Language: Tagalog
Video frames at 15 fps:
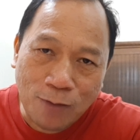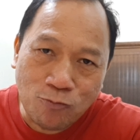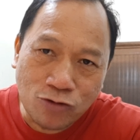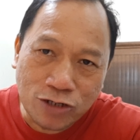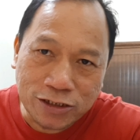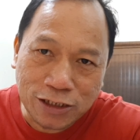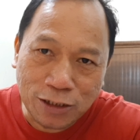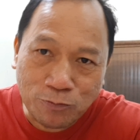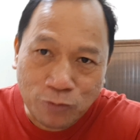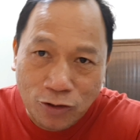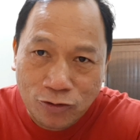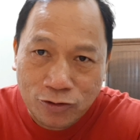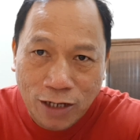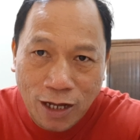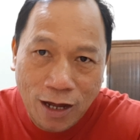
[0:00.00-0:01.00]

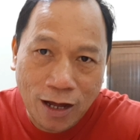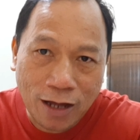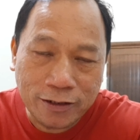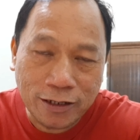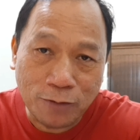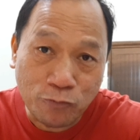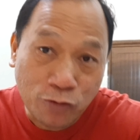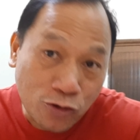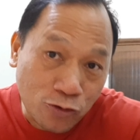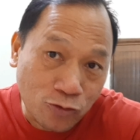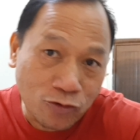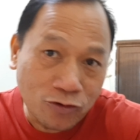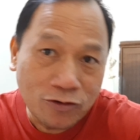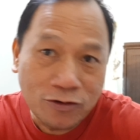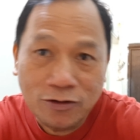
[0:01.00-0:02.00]
munisipyo na nag-view
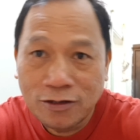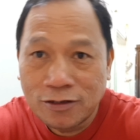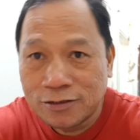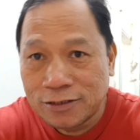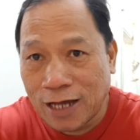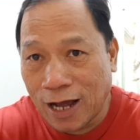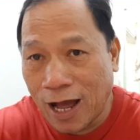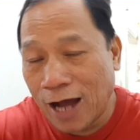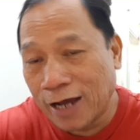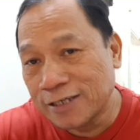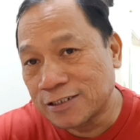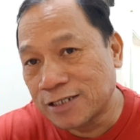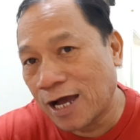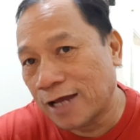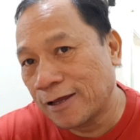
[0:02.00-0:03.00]
ng
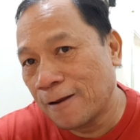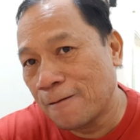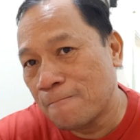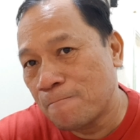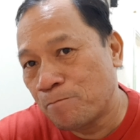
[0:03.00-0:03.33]
aking channel.